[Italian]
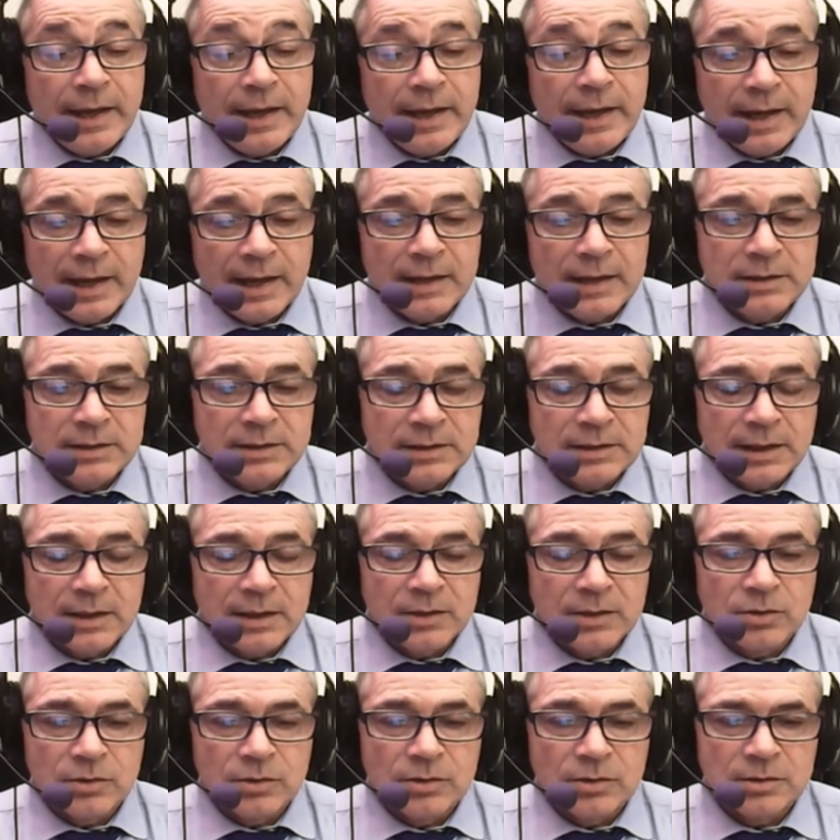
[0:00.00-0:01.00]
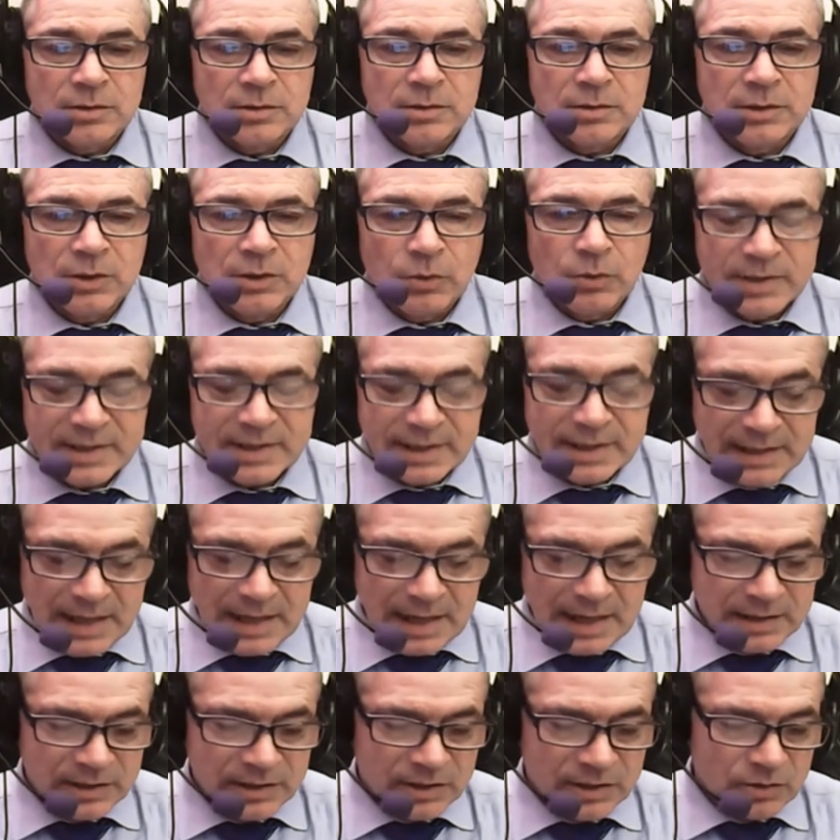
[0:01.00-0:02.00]
E all'interno oh, di questa
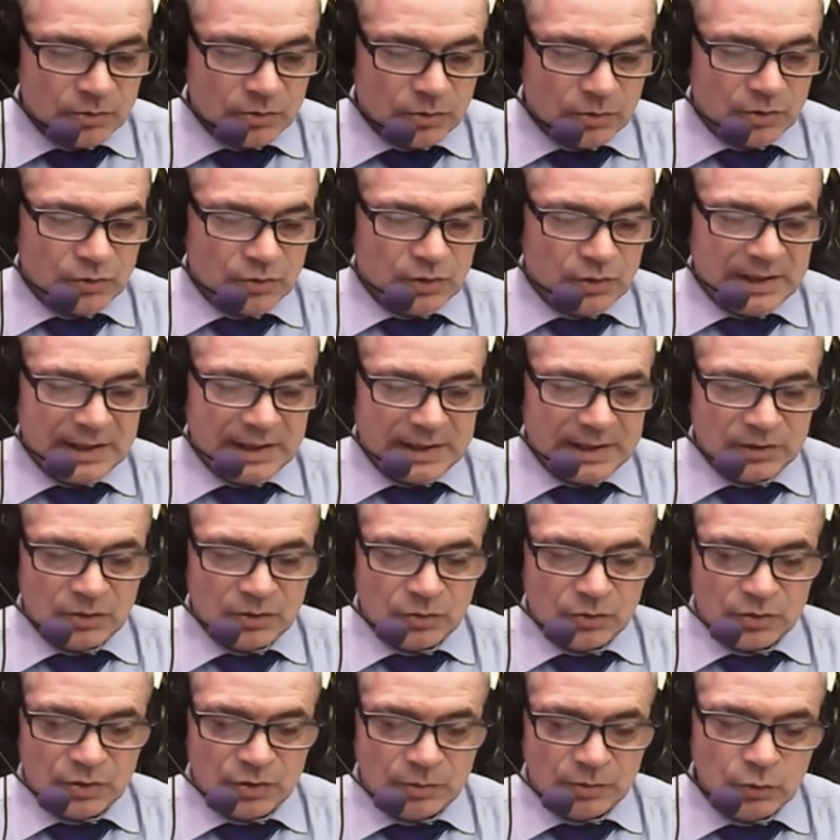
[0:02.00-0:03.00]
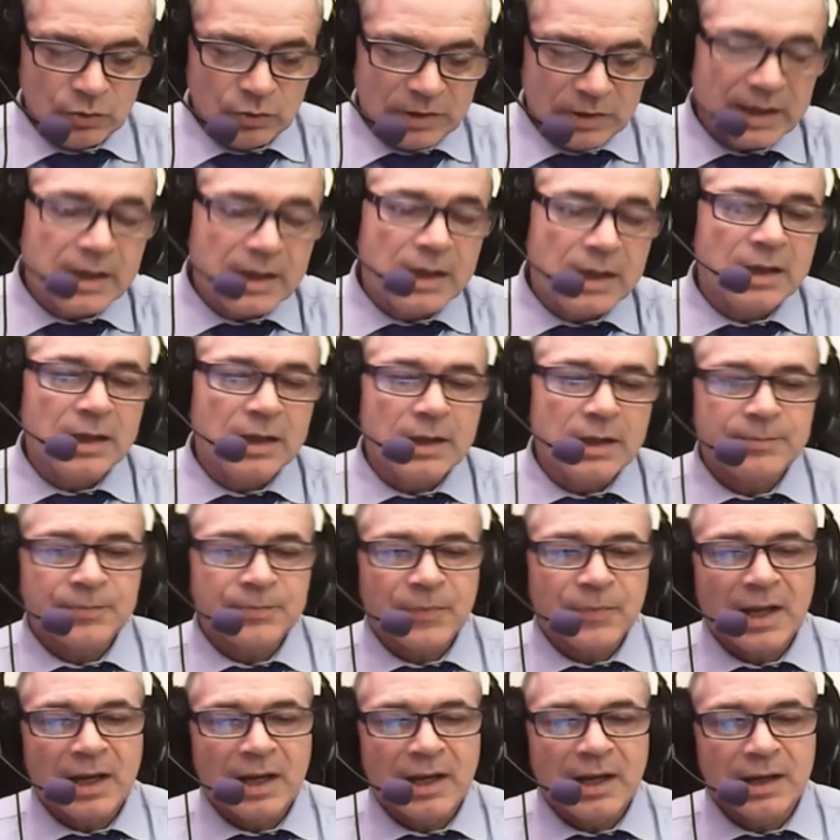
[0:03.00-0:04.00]
analisi lui ogni tanto ci butta e chi
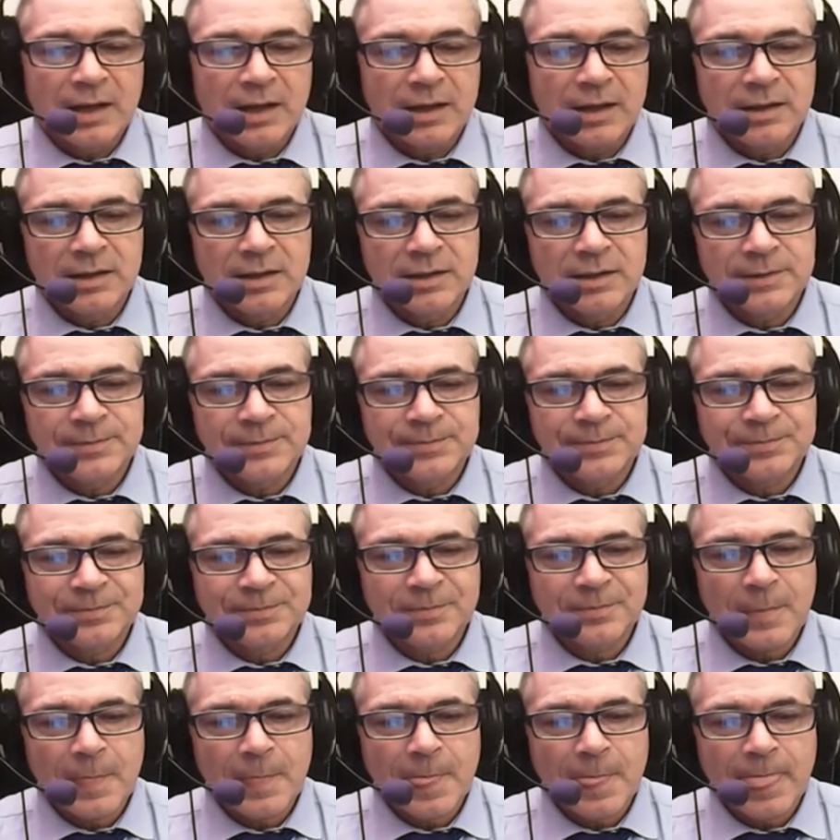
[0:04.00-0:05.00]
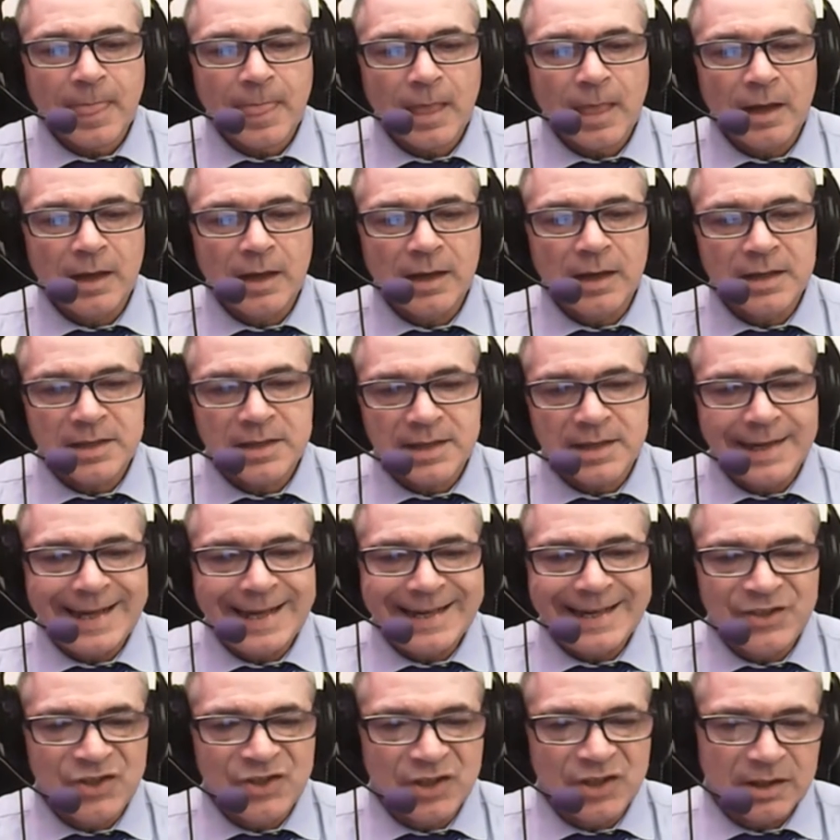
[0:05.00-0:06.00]
ha... Um, chi sa
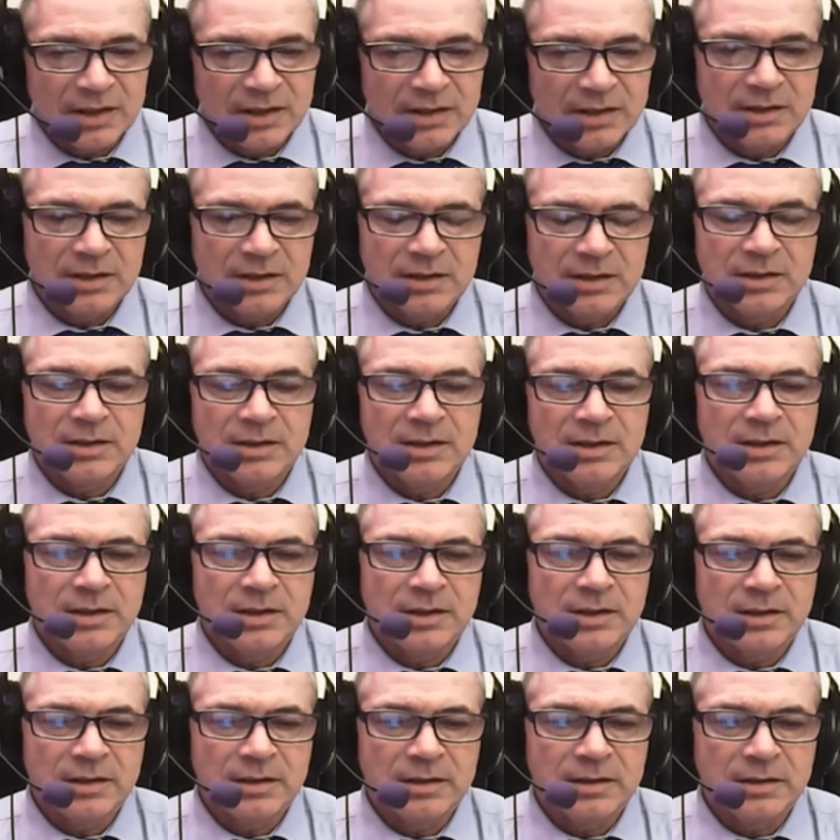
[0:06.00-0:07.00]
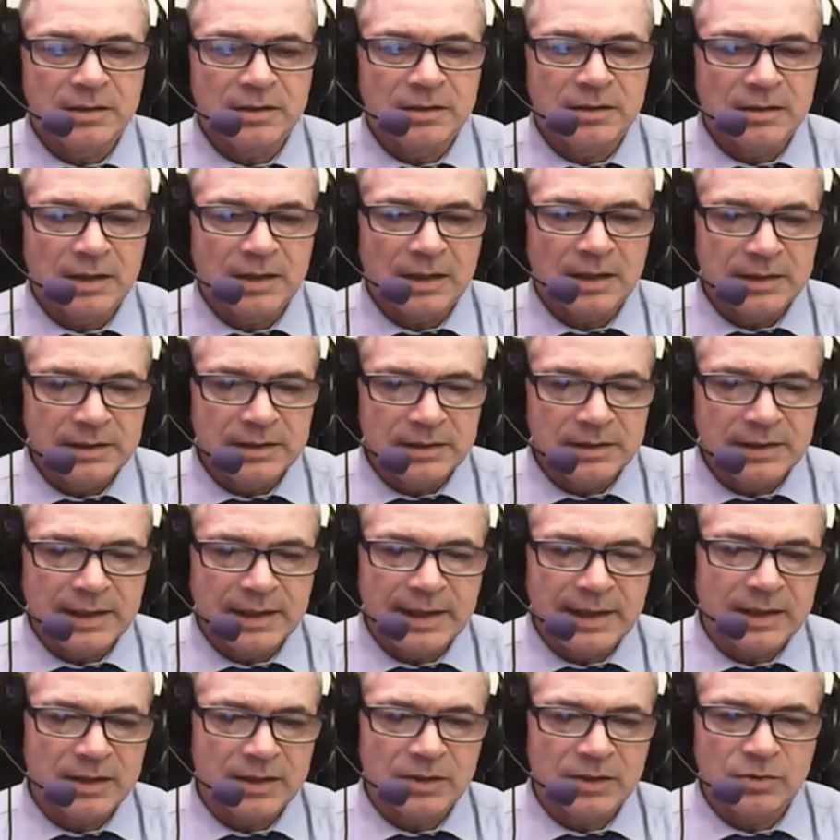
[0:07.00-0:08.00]
leggere eh,
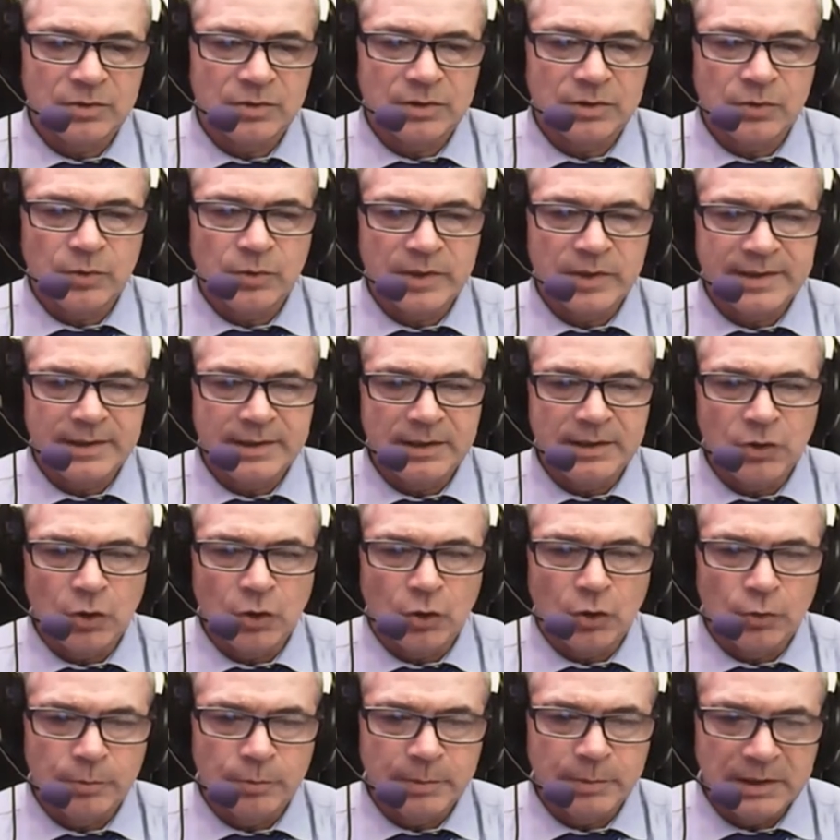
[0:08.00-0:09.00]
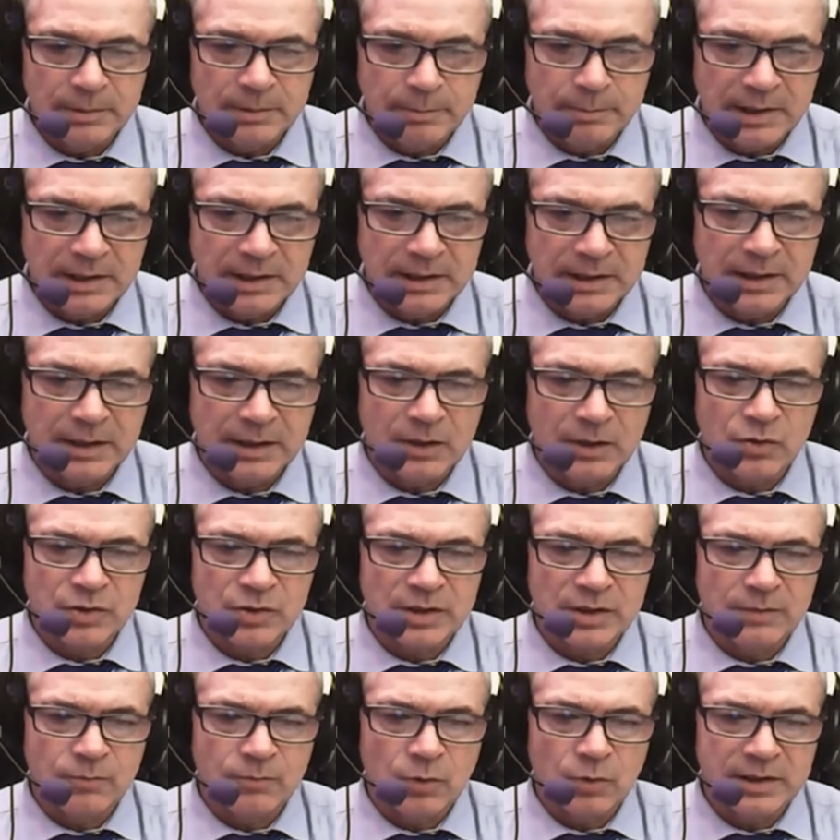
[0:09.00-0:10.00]
all'interno di questi tomi bene
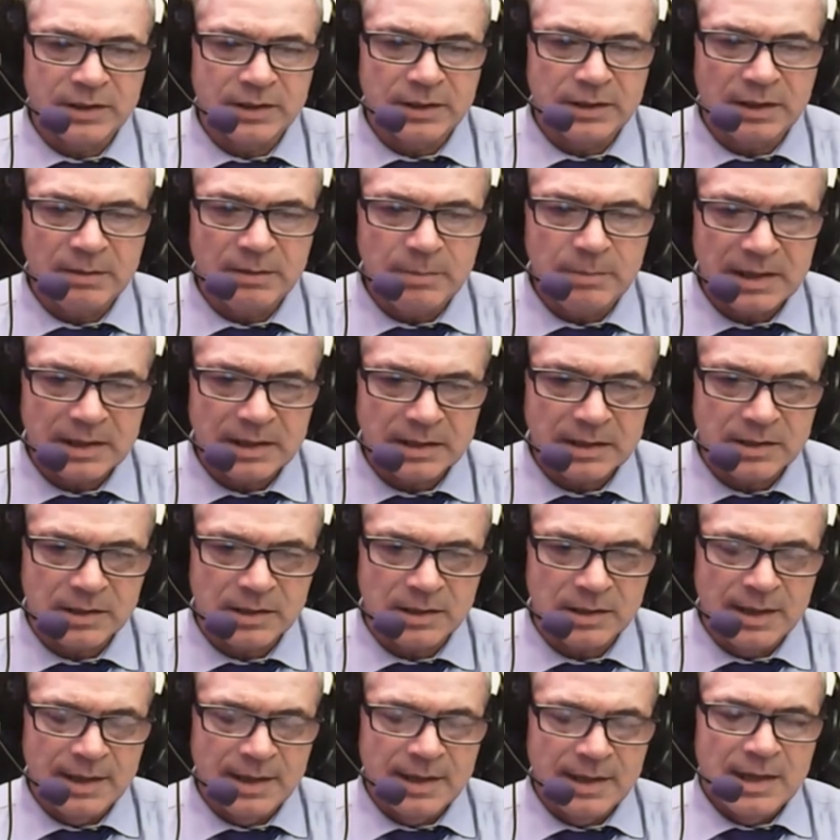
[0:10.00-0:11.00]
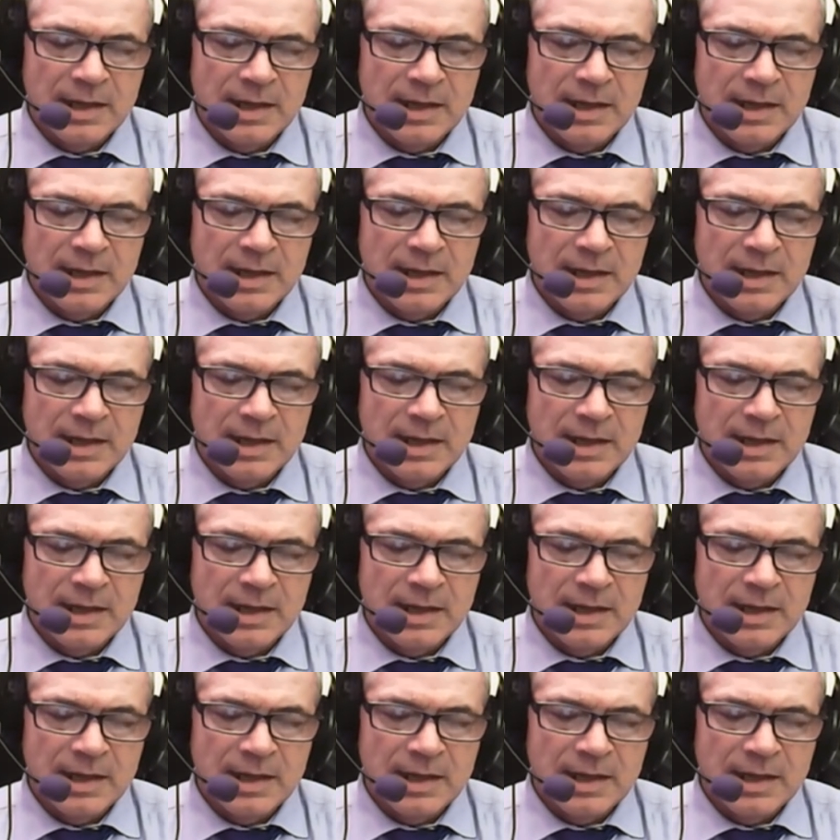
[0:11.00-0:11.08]
cosa vuole dire Marx,